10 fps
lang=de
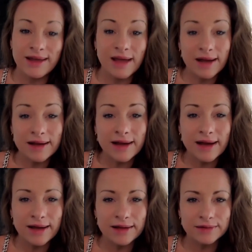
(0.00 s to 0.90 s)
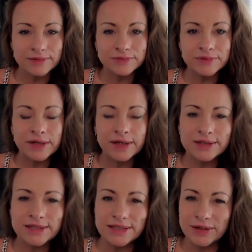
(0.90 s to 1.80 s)
Krankheiten,
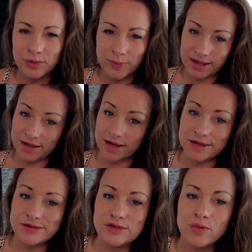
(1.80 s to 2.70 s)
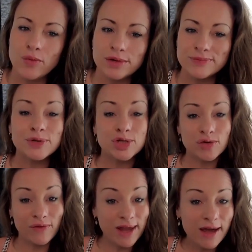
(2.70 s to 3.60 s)
die über Generationen,
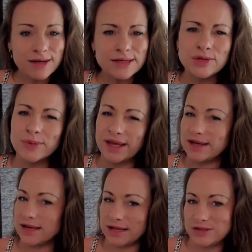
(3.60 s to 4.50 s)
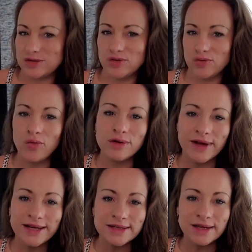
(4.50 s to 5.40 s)
Beschwerden, die über
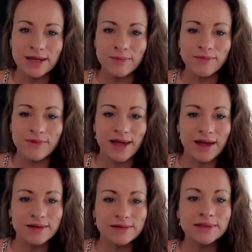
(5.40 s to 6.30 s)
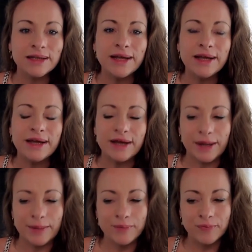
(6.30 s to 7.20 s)
Generationen weitergegeben werden,
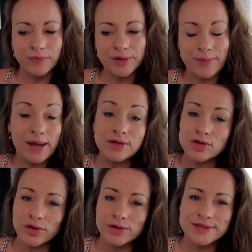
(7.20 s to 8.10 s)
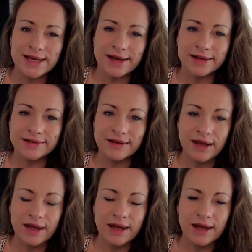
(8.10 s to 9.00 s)
ähm, wo der Mensch heute sagt,
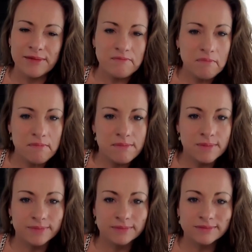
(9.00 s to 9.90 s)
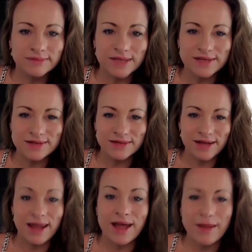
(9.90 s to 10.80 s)
hm, das ist
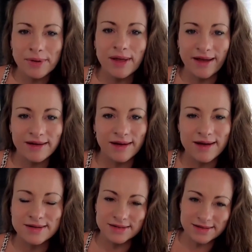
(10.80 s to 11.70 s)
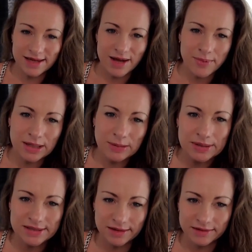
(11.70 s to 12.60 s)
eine Erbkrankheit, das ist erblich
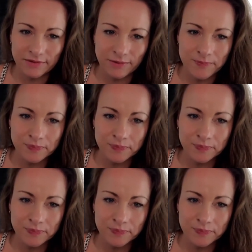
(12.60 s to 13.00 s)
bedingt.